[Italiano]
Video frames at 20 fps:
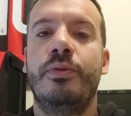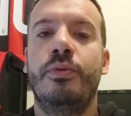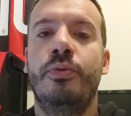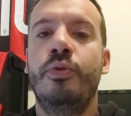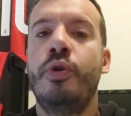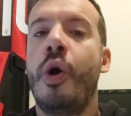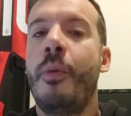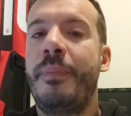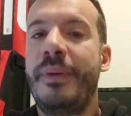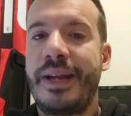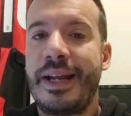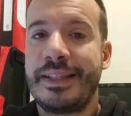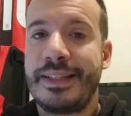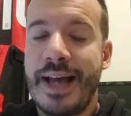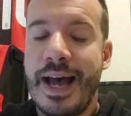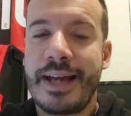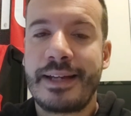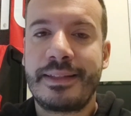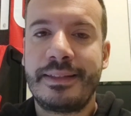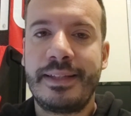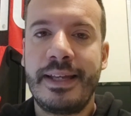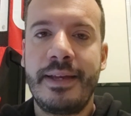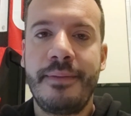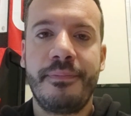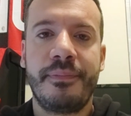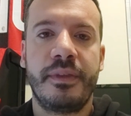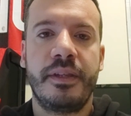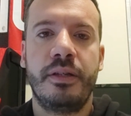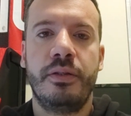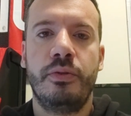un'opera
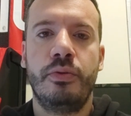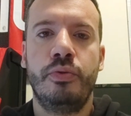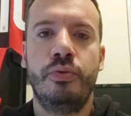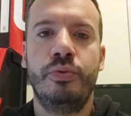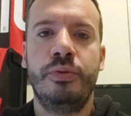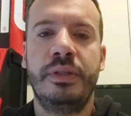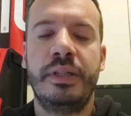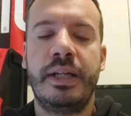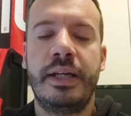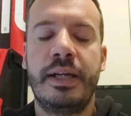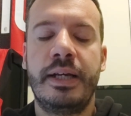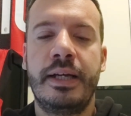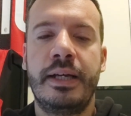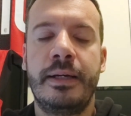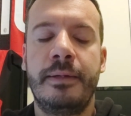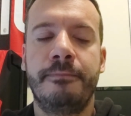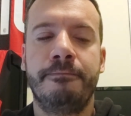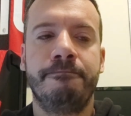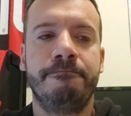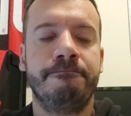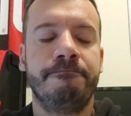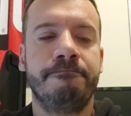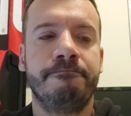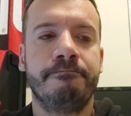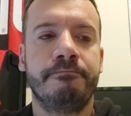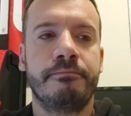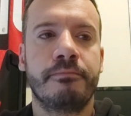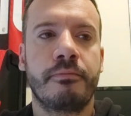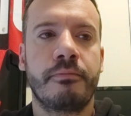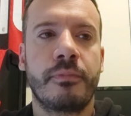d'arte, un,
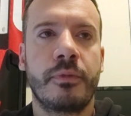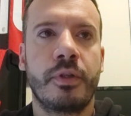um,